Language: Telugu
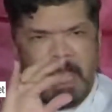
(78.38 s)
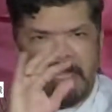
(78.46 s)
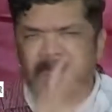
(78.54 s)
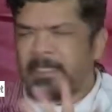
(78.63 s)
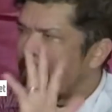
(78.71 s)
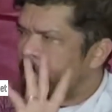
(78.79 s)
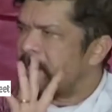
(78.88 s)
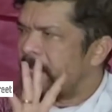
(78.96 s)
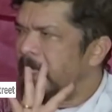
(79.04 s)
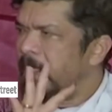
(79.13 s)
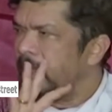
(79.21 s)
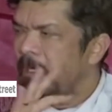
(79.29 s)
అని చెప్పడం
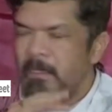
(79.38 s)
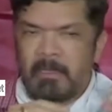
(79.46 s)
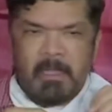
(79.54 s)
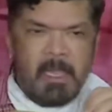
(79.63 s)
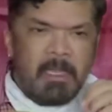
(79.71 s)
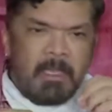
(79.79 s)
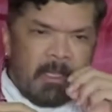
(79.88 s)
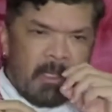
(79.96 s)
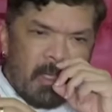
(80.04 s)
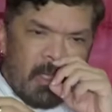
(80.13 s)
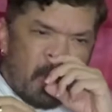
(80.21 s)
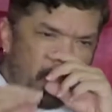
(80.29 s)
జరిగింది
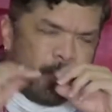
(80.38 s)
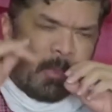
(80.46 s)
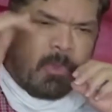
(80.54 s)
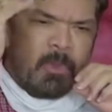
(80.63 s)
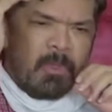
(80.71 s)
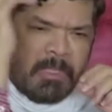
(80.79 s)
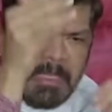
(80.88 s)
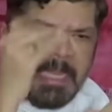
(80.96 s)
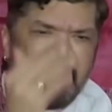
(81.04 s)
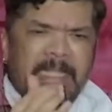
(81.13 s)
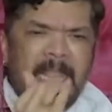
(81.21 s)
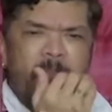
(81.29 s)
ఇప్పుడు
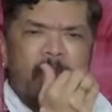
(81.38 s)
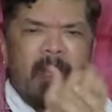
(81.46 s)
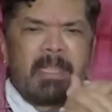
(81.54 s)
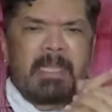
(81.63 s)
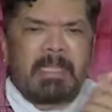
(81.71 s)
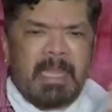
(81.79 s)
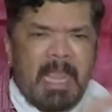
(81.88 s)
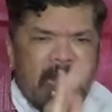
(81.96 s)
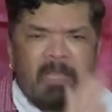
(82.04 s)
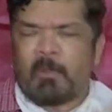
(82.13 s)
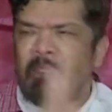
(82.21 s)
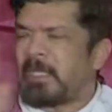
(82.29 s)
ఇదే టైంలో ఏంటంటే
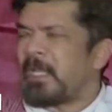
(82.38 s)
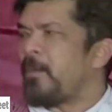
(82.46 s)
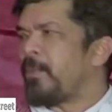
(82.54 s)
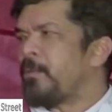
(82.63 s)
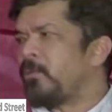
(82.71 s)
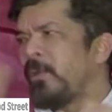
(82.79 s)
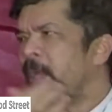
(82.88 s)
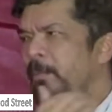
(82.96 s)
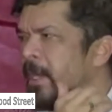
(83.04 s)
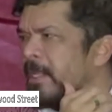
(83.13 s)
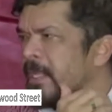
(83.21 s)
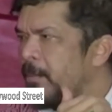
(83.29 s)
ఆడ కొత్తగా ప్రభుత్వం
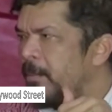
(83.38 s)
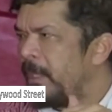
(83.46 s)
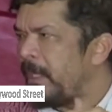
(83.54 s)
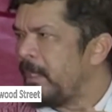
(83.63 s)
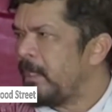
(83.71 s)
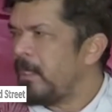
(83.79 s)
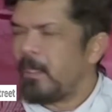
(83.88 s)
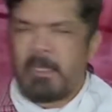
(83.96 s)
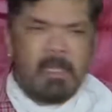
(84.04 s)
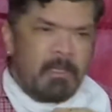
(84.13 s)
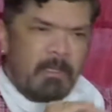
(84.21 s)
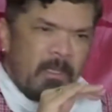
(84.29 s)
ఏర్పడింది కాబట్టి
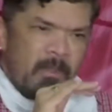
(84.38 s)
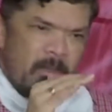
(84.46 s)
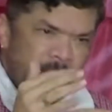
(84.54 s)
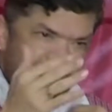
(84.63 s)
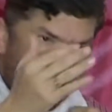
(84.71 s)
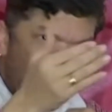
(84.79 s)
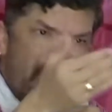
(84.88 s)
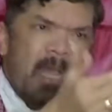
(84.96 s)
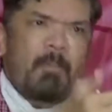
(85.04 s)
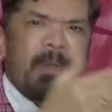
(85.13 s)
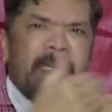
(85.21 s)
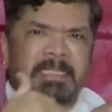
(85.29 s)
సినిమా
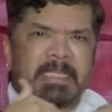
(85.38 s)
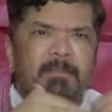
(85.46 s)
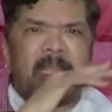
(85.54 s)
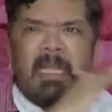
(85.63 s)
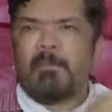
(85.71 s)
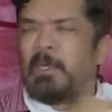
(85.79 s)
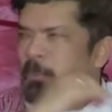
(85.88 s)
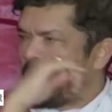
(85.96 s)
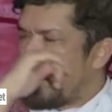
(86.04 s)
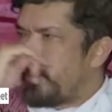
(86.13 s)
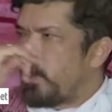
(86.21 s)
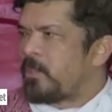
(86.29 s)
పరిశ్రమ వెళ్ళి
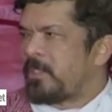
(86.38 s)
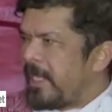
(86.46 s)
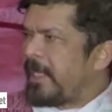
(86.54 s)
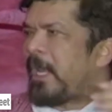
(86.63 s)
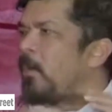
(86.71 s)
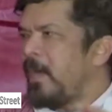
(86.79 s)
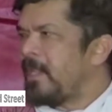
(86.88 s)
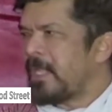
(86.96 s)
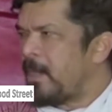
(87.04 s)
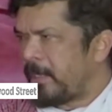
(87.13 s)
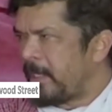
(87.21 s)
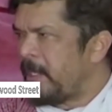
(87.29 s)
మొత్తం ఇప్పుడు ఒకసారి కలవలేదు
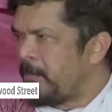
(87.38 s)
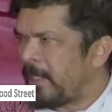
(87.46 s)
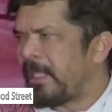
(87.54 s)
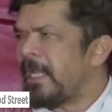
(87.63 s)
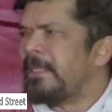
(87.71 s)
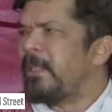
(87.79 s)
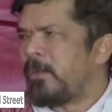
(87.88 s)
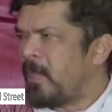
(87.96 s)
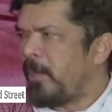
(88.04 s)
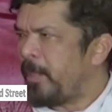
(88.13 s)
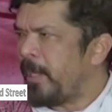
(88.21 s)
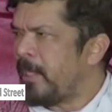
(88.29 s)
కాబట్టి పెద్దలందరూ
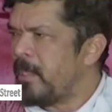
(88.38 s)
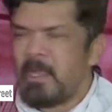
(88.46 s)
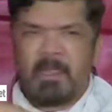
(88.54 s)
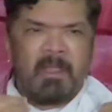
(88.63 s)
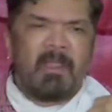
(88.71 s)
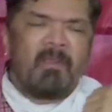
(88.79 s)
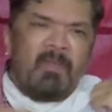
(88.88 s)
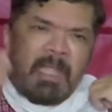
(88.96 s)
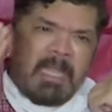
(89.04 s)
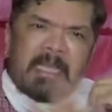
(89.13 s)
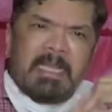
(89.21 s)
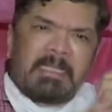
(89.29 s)
కలిపి
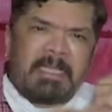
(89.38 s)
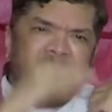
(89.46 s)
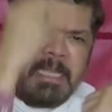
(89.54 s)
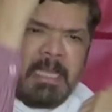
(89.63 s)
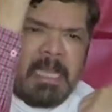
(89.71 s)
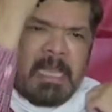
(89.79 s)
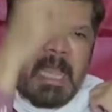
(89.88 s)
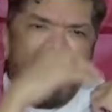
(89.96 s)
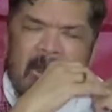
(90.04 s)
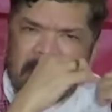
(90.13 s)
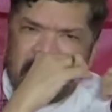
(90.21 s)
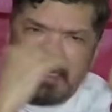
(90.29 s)
వెళ్ళి కలిసి
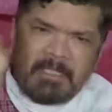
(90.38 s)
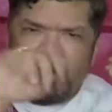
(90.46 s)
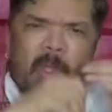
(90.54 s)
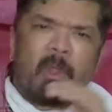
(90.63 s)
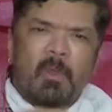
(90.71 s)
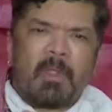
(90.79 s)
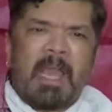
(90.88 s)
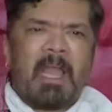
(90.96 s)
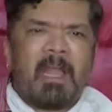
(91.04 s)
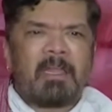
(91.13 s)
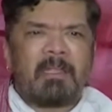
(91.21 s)
ఆంధ్రదేశంలో కూడా